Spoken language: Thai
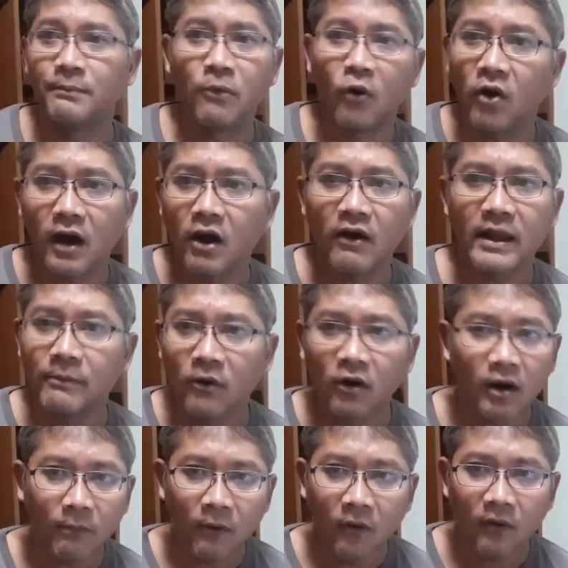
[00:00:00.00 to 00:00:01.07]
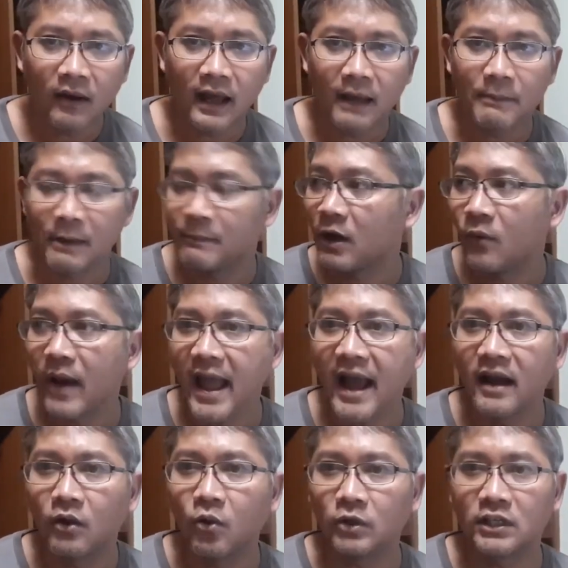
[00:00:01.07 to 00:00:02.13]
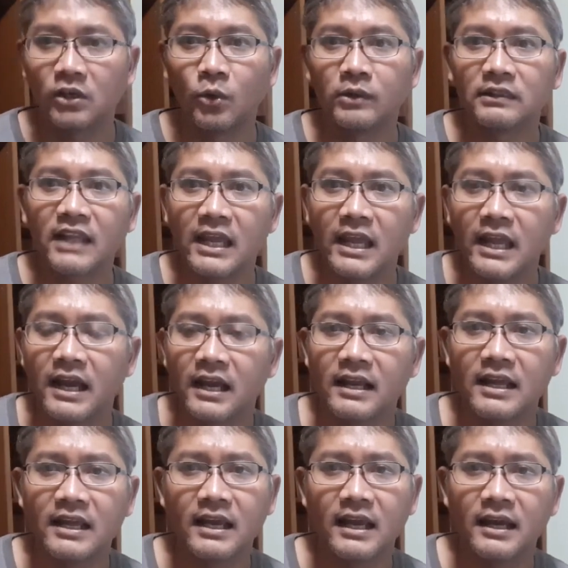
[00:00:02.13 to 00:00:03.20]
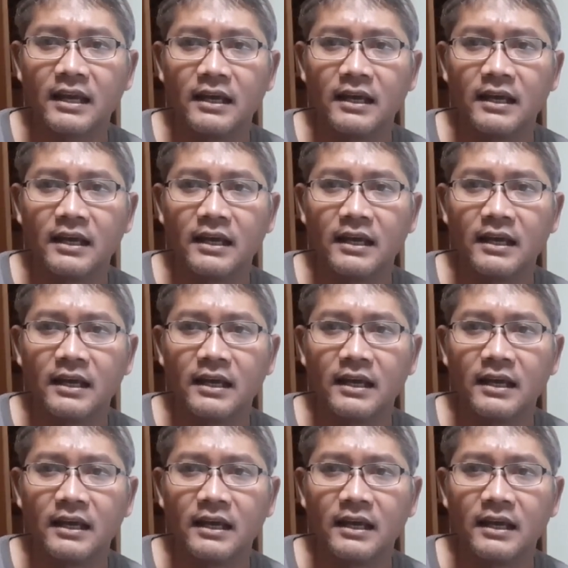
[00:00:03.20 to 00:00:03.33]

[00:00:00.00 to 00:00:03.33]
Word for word: พกเขาให้พกก็พกอ่ะ แบบระแวงกลัวจะโดนตีอะไรเงี้ย